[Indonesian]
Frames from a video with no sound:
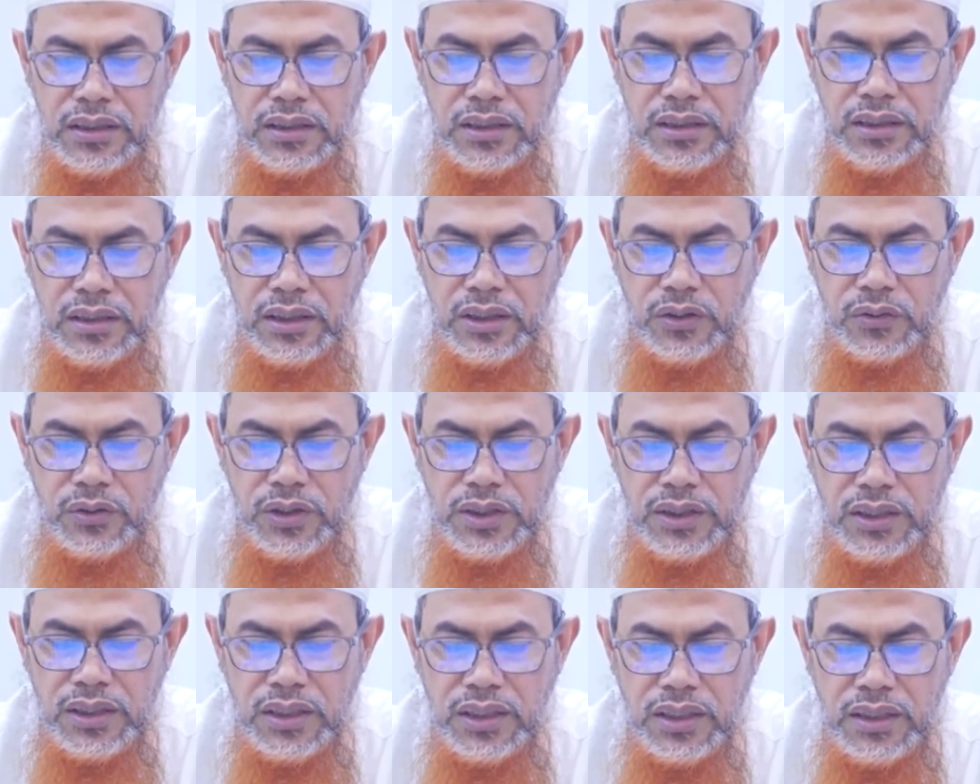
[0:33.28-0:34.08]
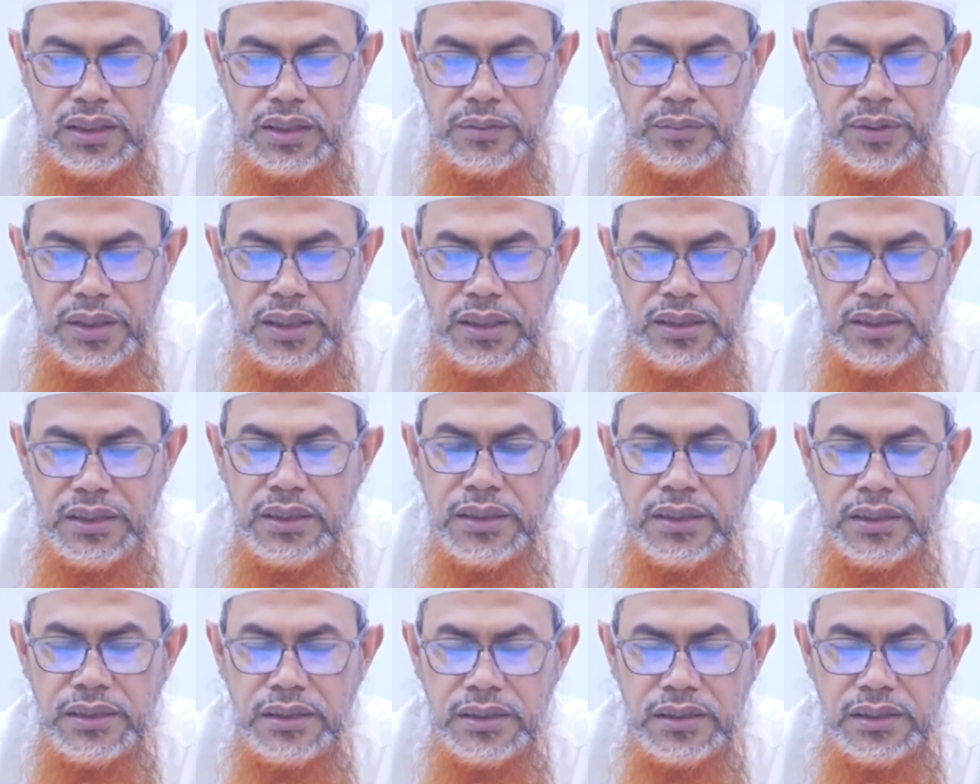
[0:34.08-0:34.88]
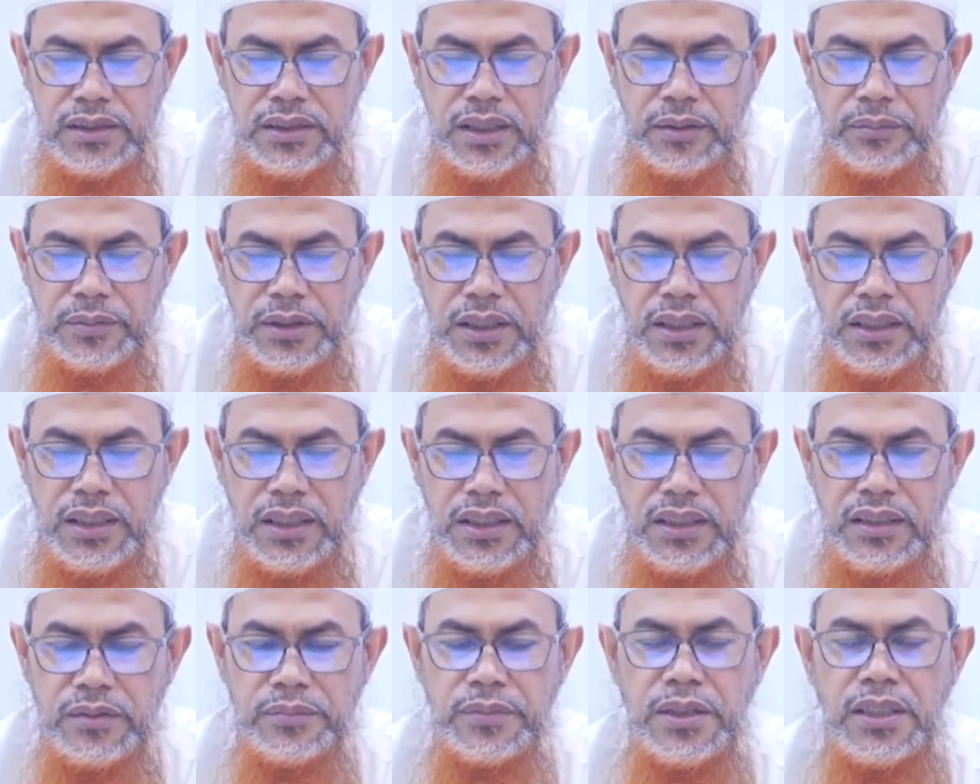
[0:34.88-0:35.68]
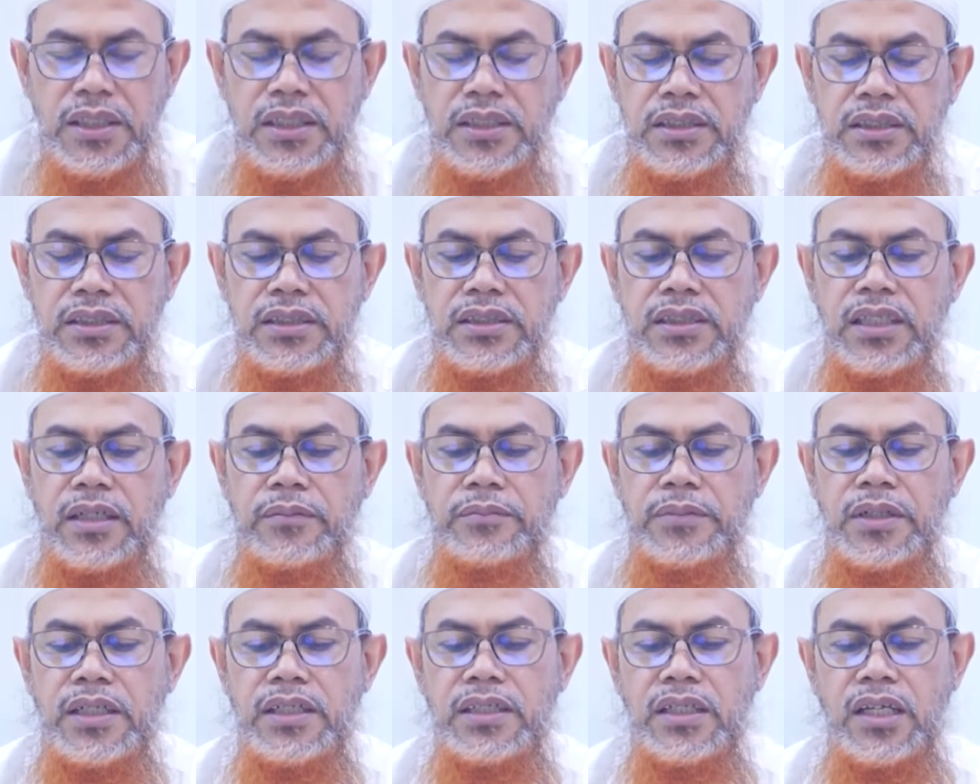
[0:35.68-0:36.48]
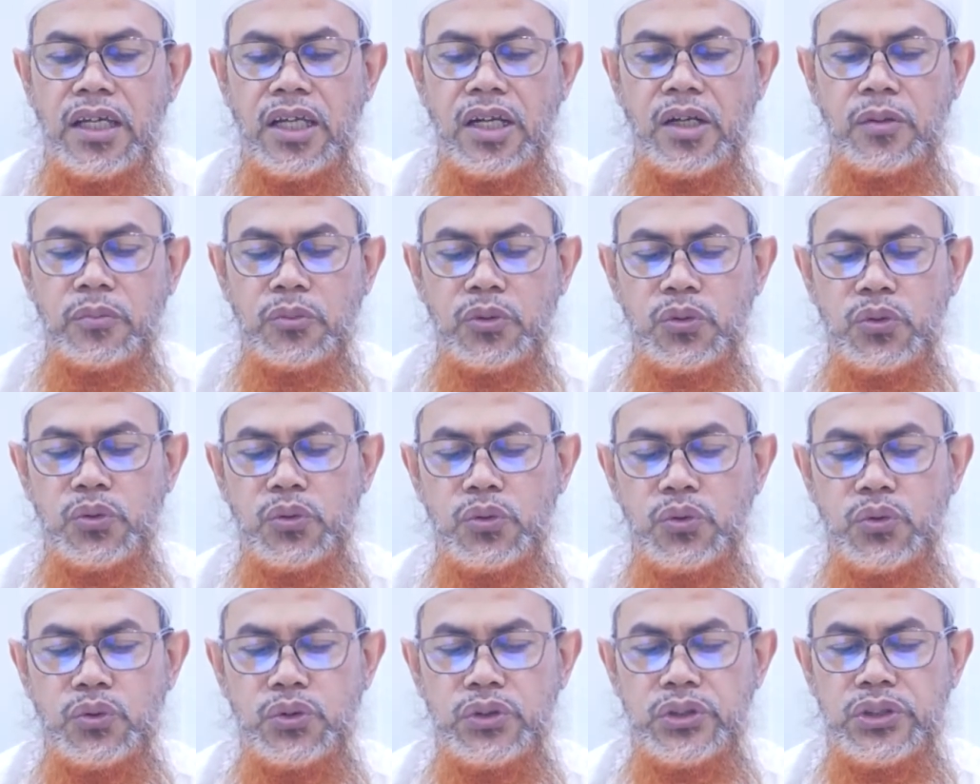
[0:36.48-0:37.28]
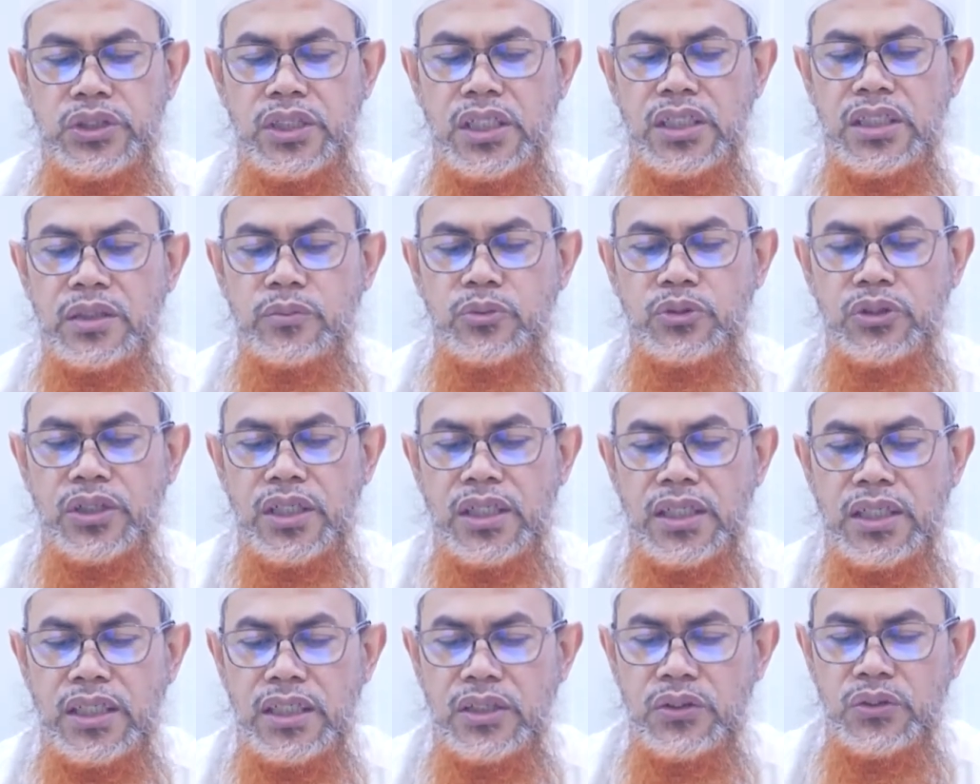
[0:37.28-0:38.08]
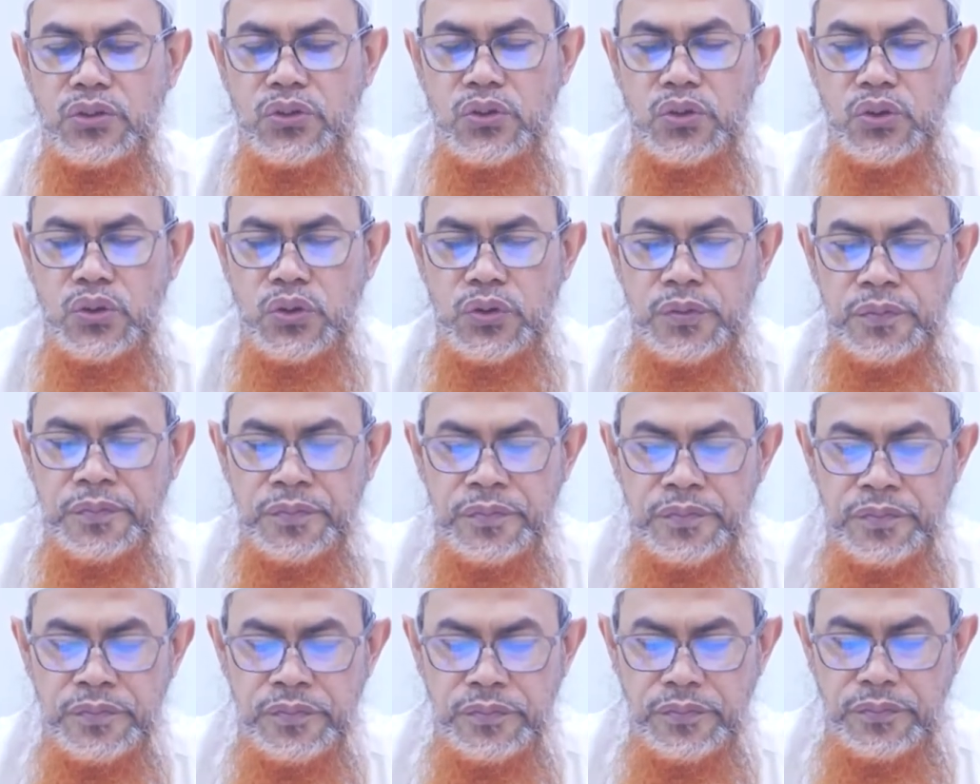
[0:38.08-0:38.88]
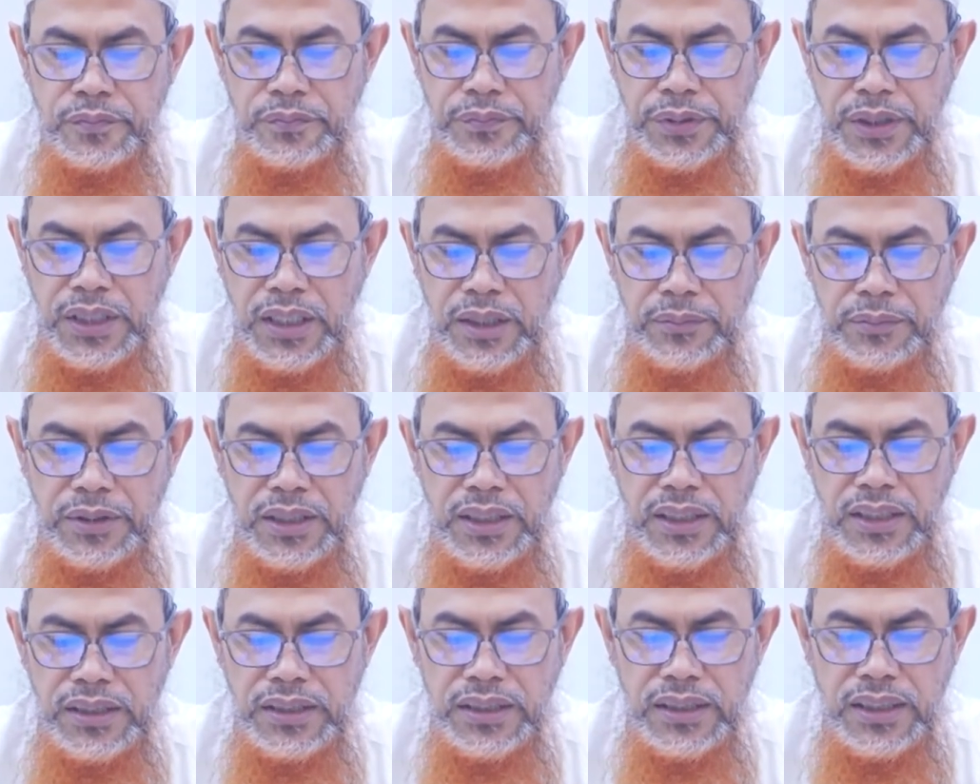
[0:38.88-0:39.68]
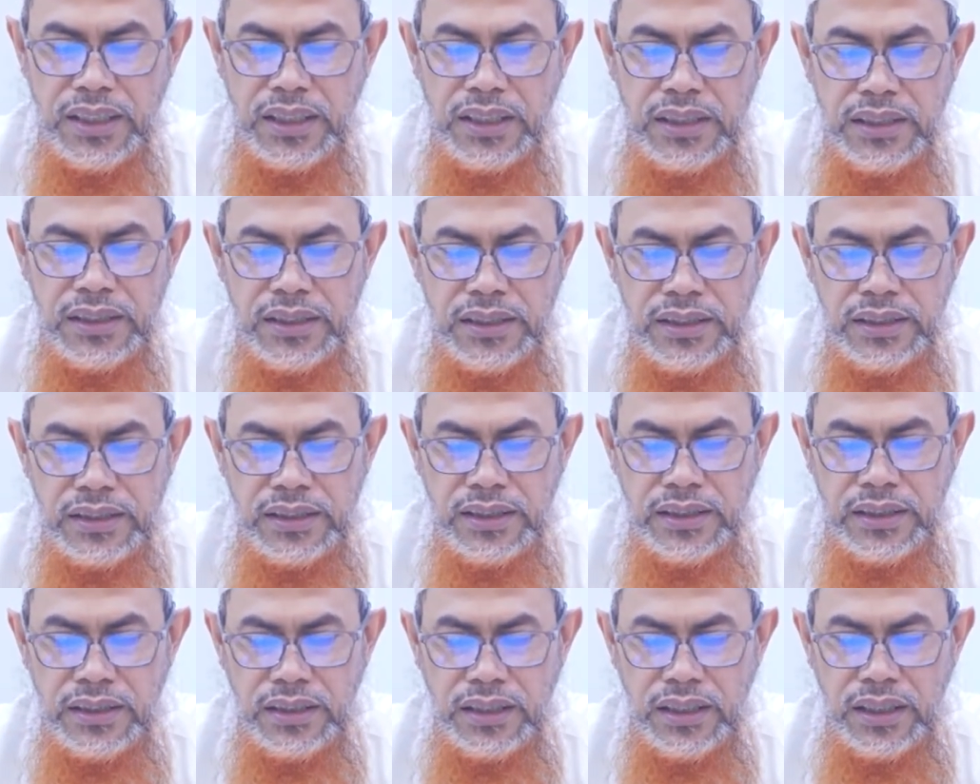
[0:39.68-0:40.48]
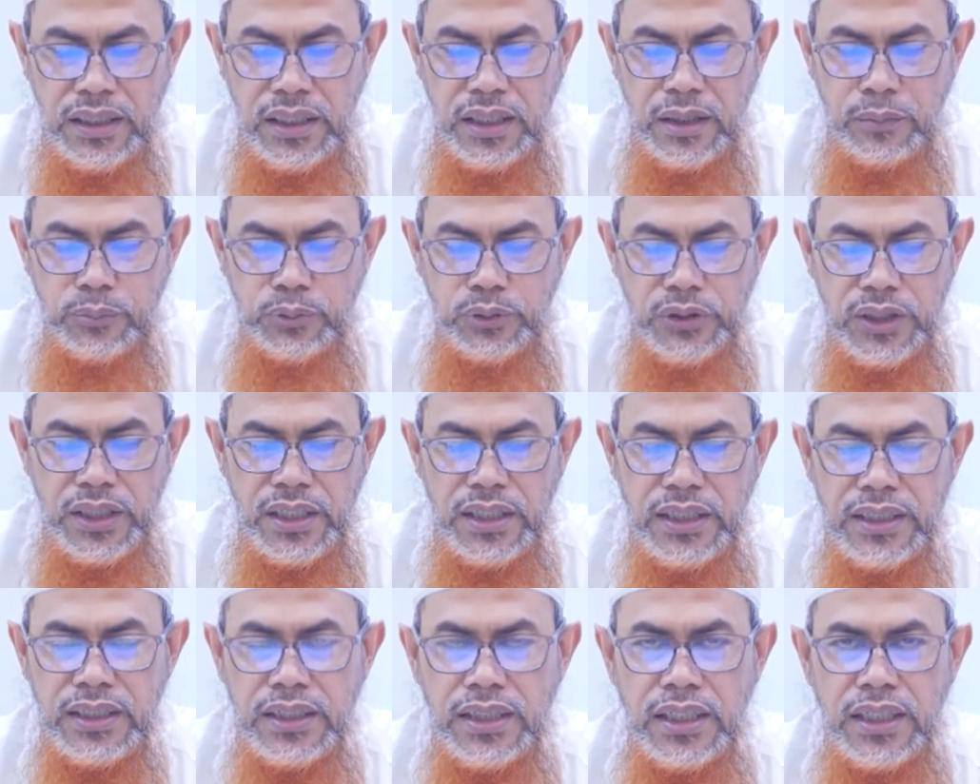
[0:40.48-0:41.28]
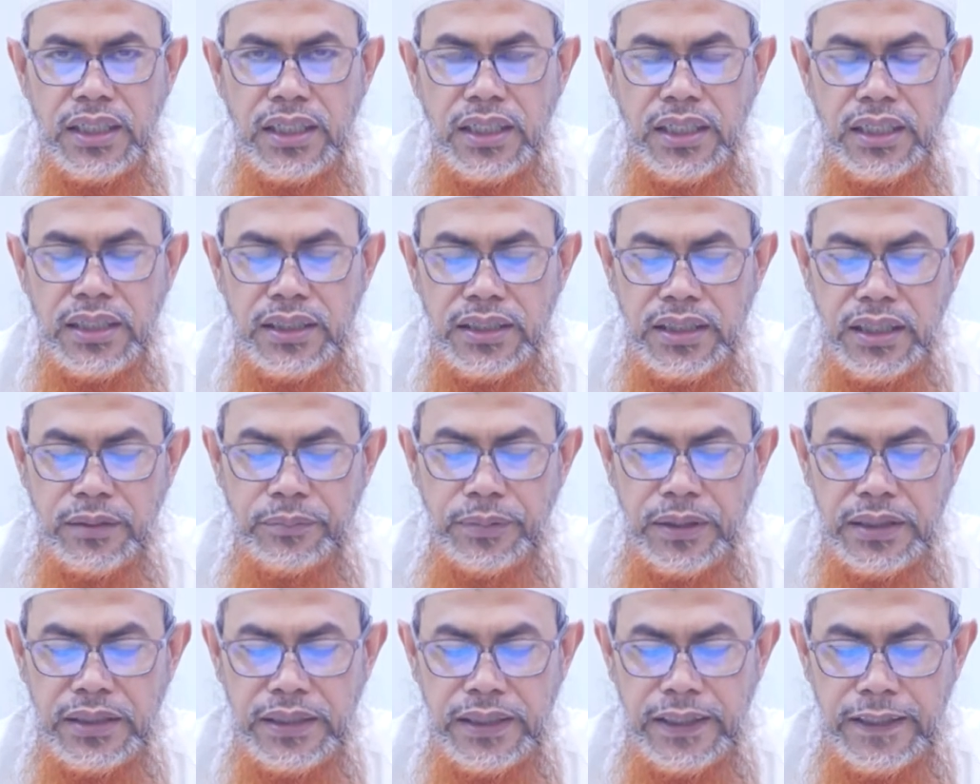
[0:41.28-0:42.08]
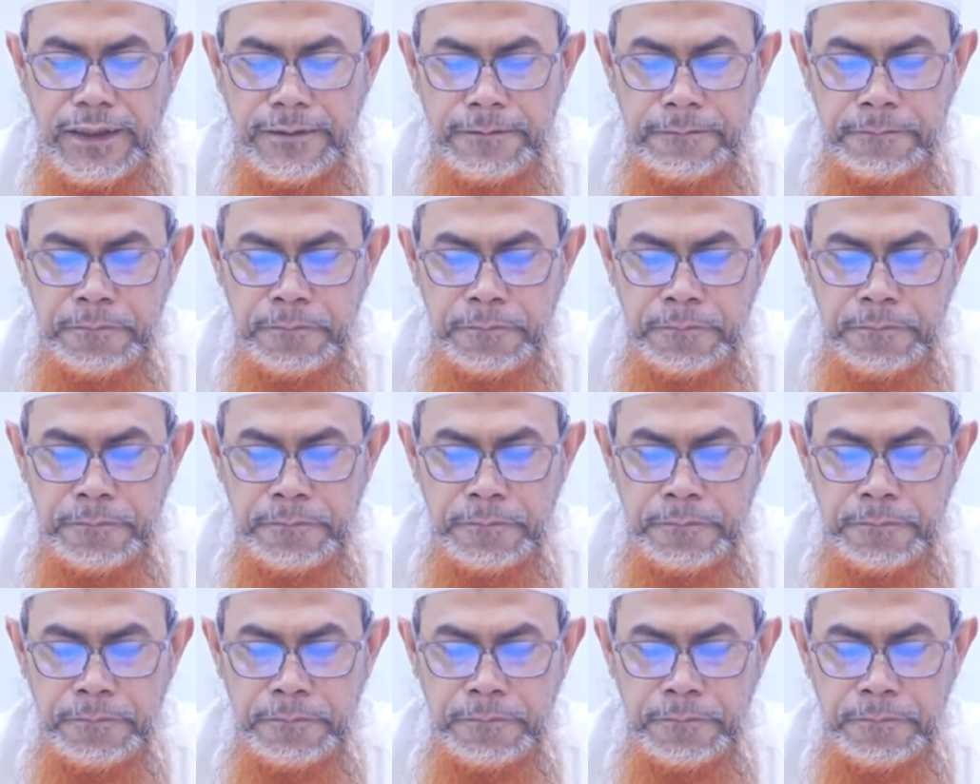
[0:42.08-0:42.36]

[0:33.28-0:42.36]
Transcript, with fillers: kekuatan aliman, tambahan aliman, tambahan ilmu dan dimudahkan untuk beramal dengan ilmu yang kita dapatkan.